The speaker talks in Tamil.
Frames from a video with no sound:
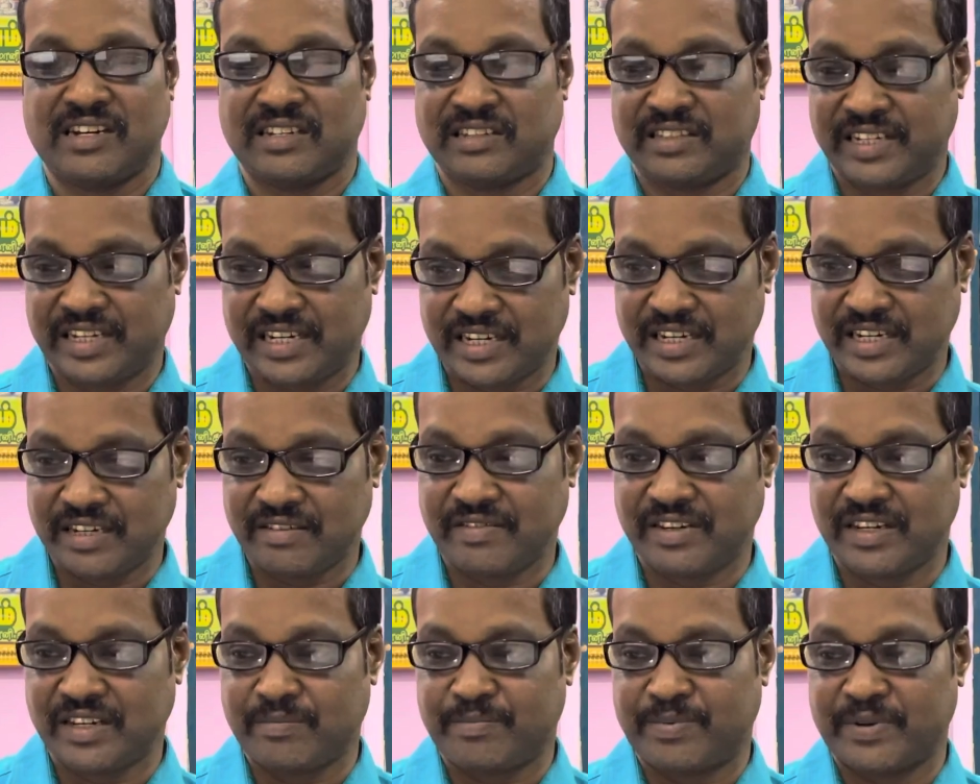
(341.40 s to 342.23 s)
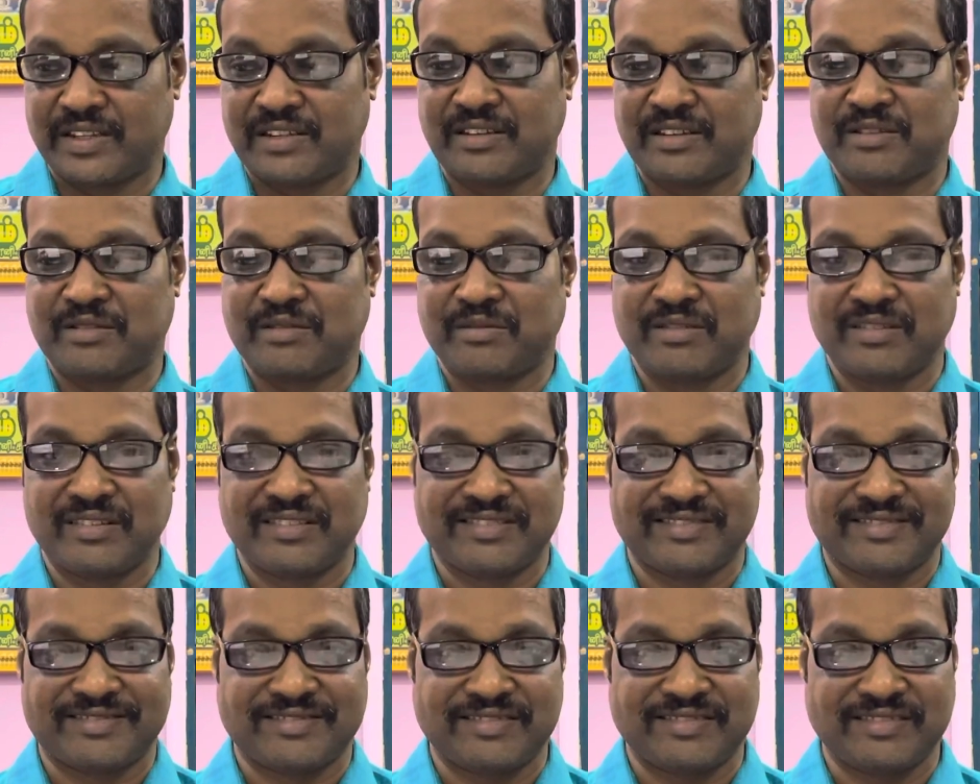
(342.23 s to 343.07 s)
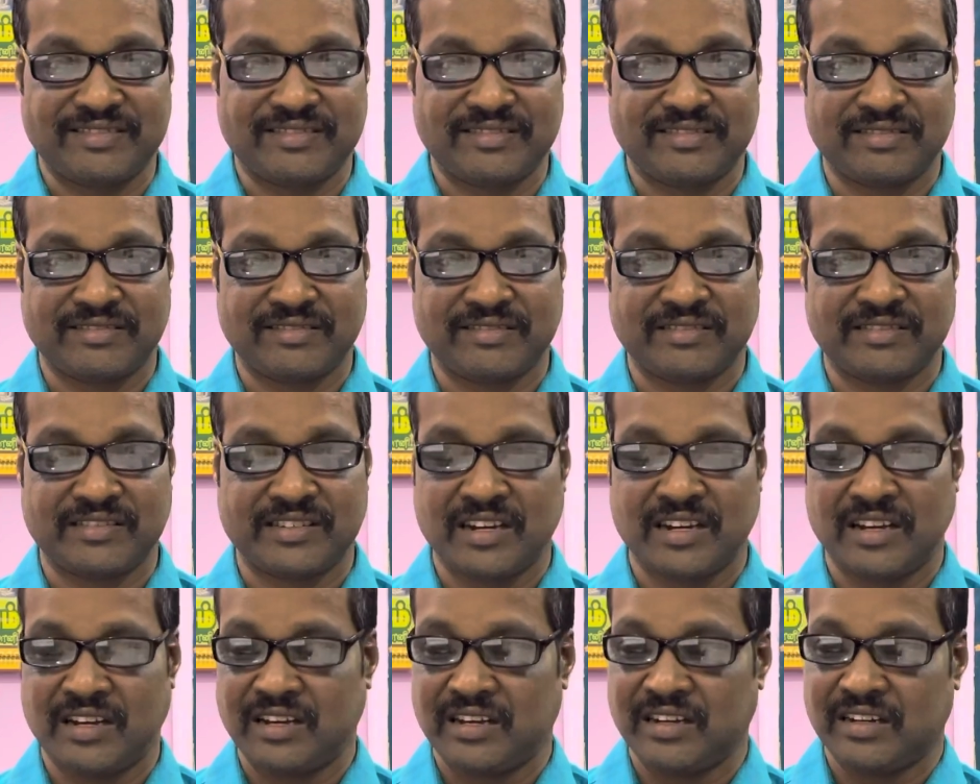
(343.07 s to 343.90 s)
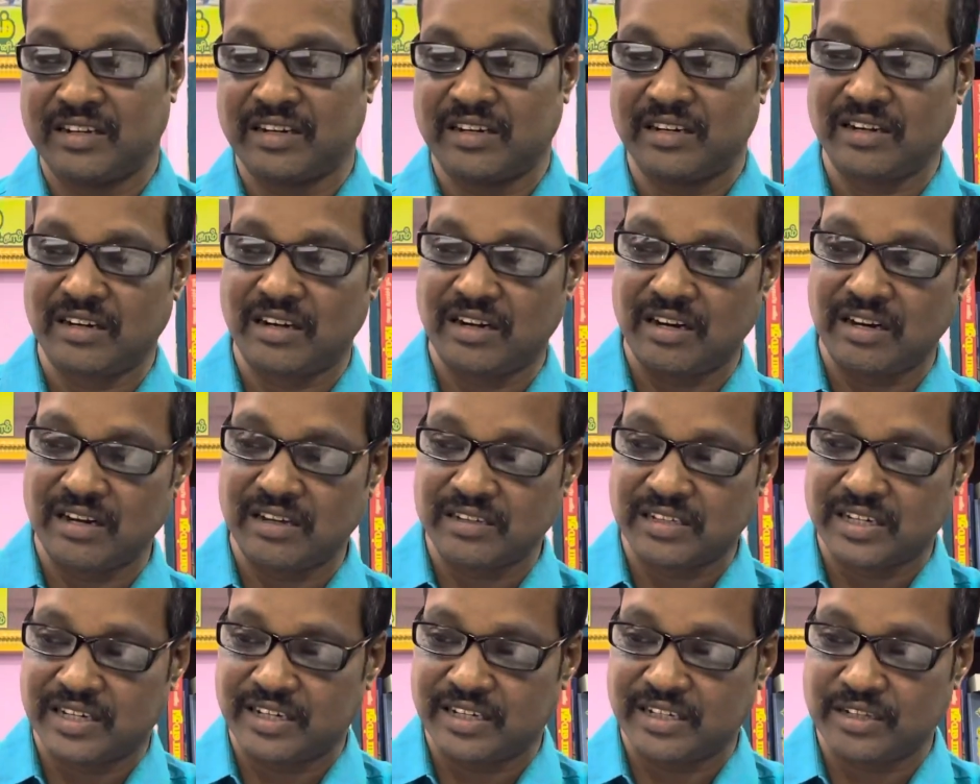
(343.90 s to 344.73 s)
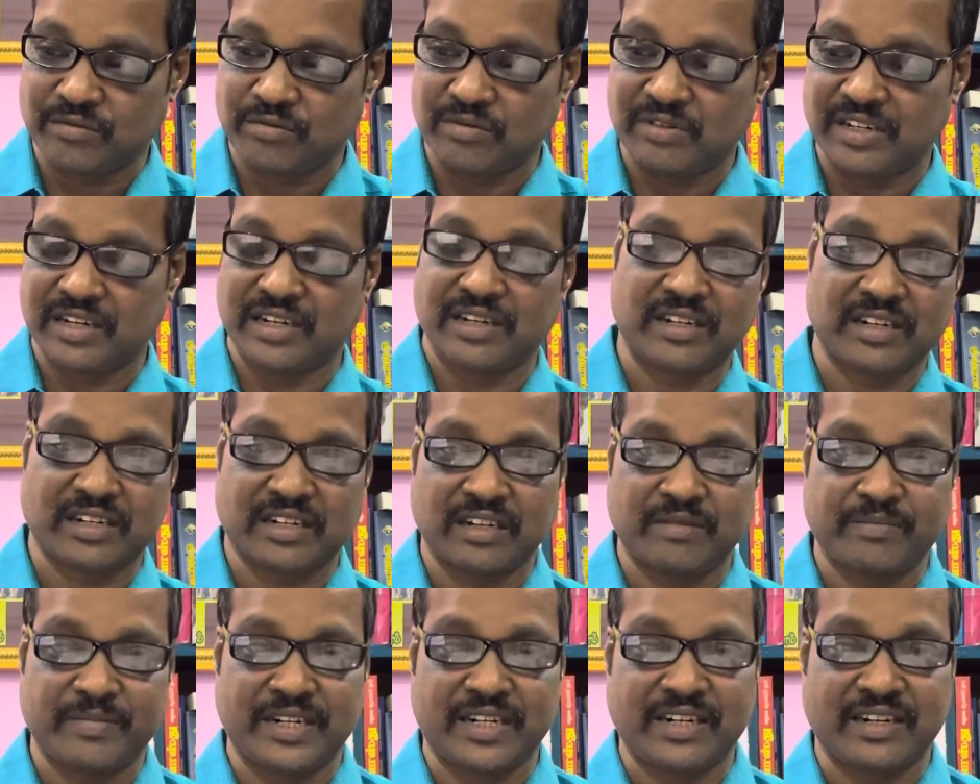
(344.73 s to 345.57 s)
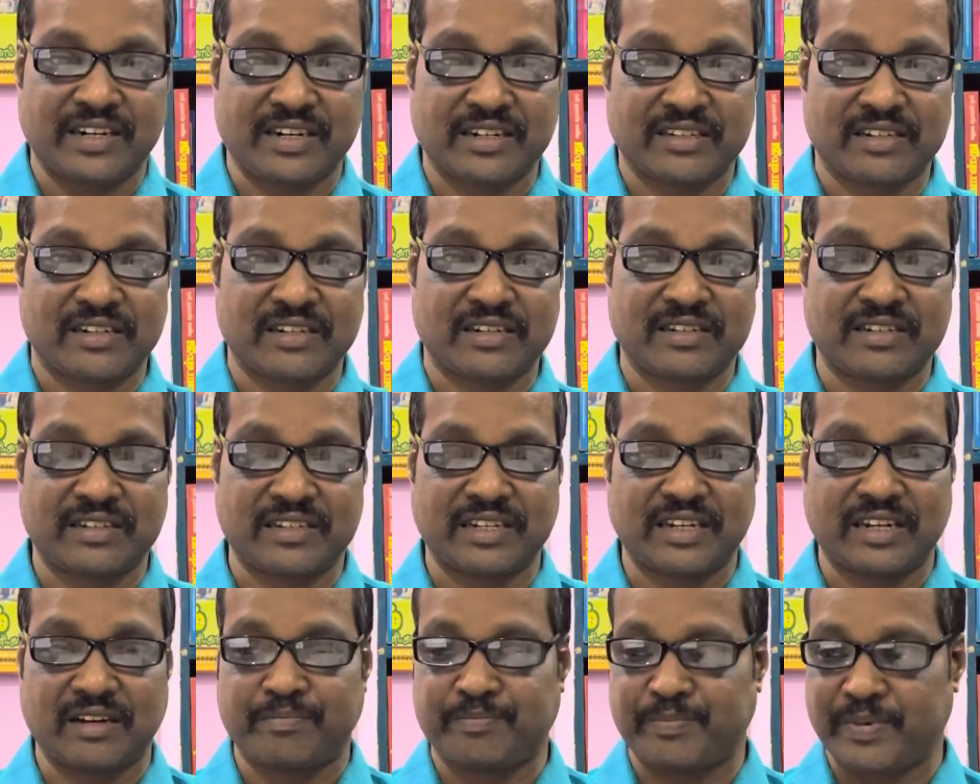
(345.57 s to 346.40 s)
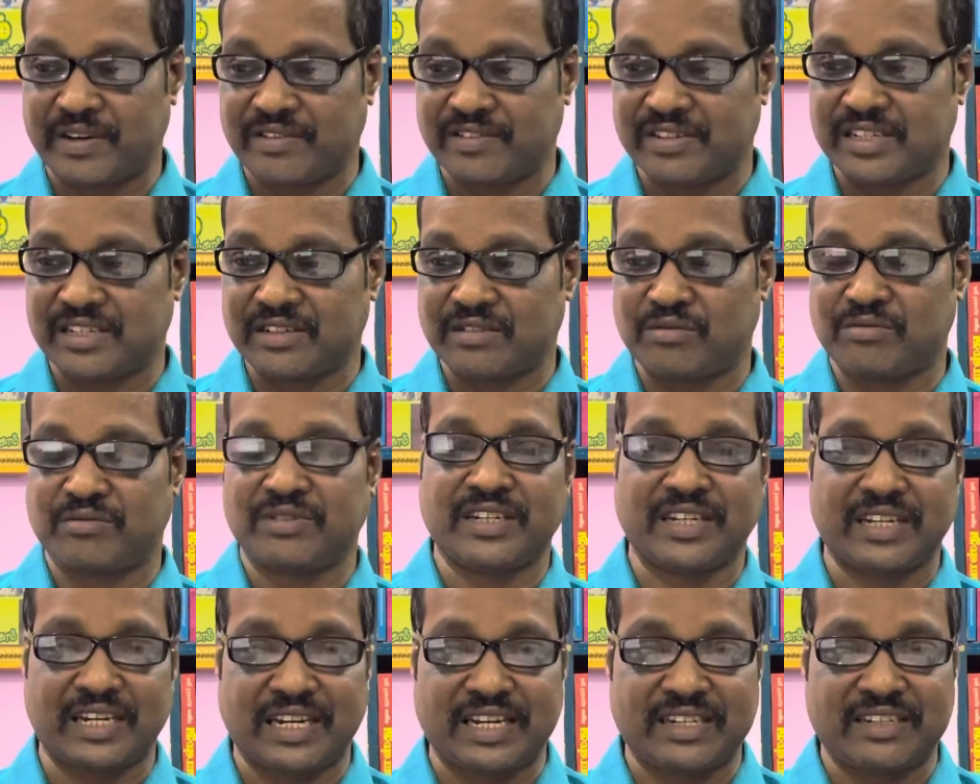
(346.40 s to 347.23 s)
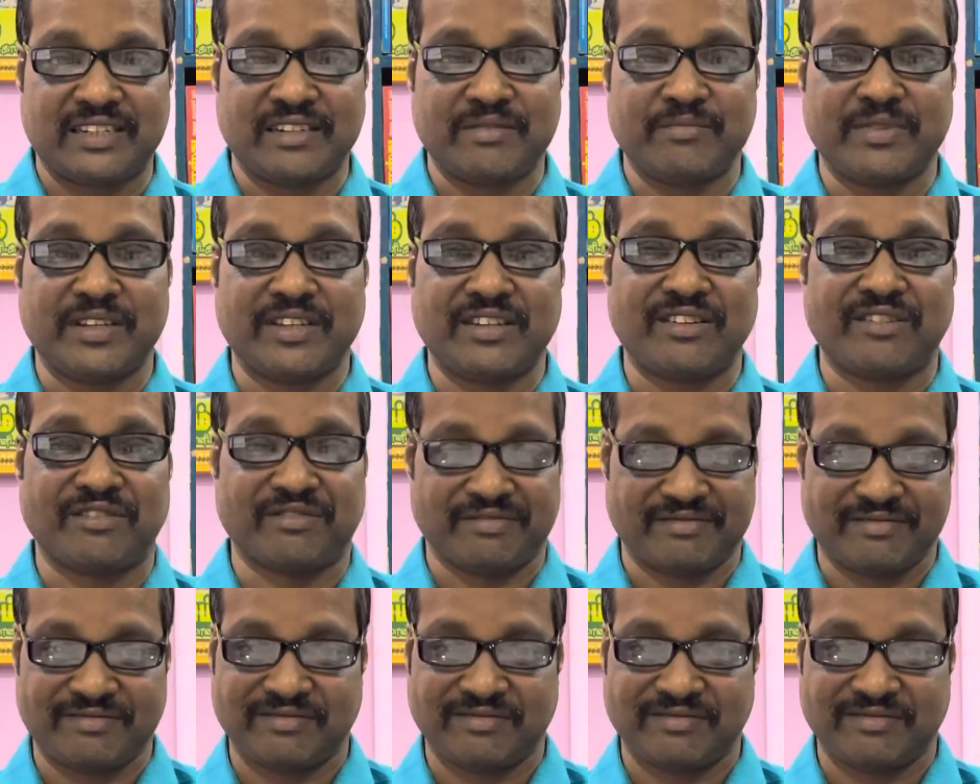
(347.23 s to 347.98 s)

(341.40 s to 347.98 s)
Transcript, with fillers: திறனை வெளிப்படுத்த சொல்லுது எல்லார்கிட்டையும் ஒரு நல்ல கம்யூனிகேஷன் சிறப்பாக வச்சுக்கக்கூடிய ராசி மிதனம்